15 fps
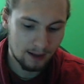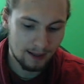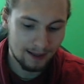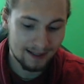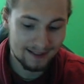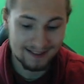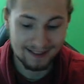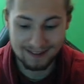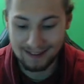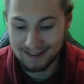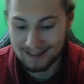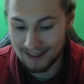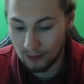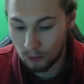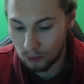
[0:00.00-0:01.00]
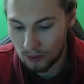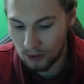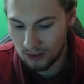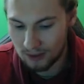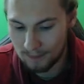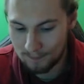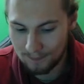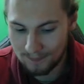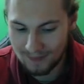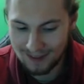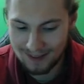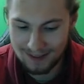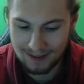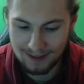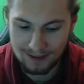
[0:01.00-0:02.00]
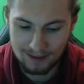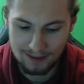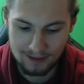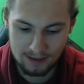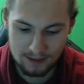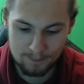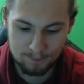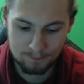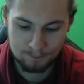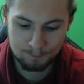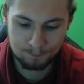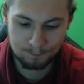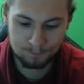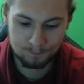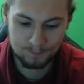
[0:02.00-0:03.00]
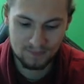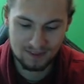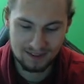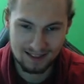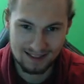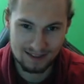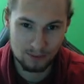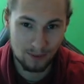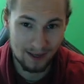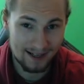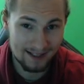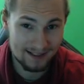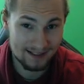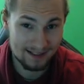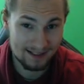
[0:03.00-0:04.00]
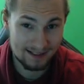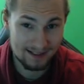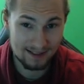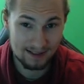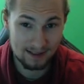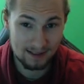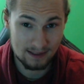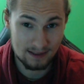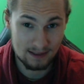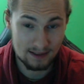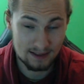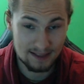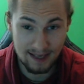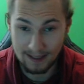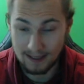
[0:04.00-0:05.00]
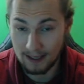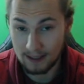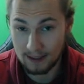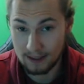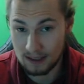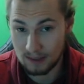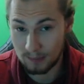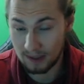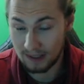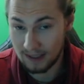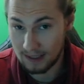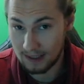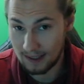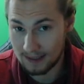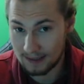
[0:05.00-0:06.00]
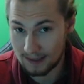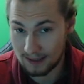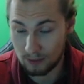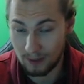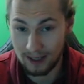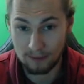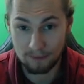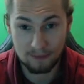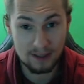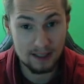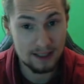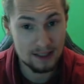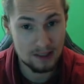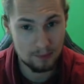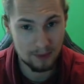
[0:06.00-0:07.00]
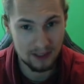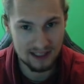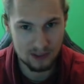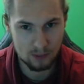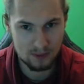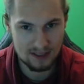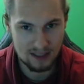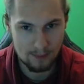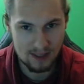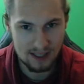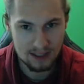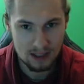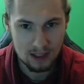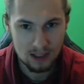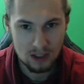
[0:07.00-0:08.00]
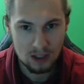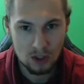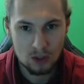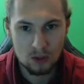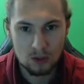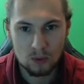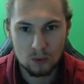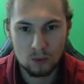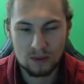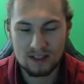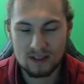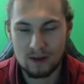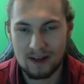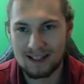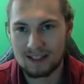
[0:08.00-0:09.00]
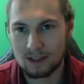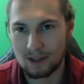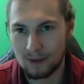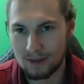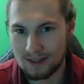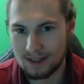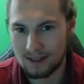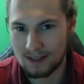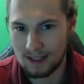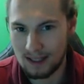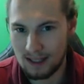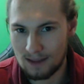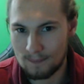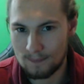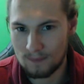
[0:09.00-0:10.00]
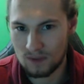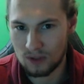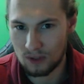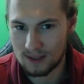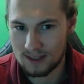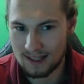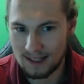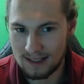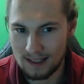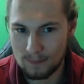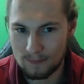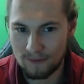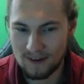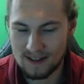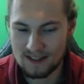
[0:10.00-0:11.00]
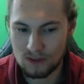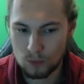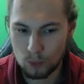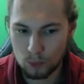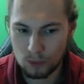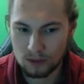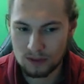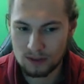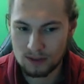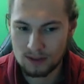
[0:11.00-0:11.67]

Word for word: Er sagt allerdings auch noch, ähm, dass Riot sich sehr gerne inspirieren lässt, dass Riot viele Inspirationen sammelt und dass Riot trotzdem, trotz alledem versucht,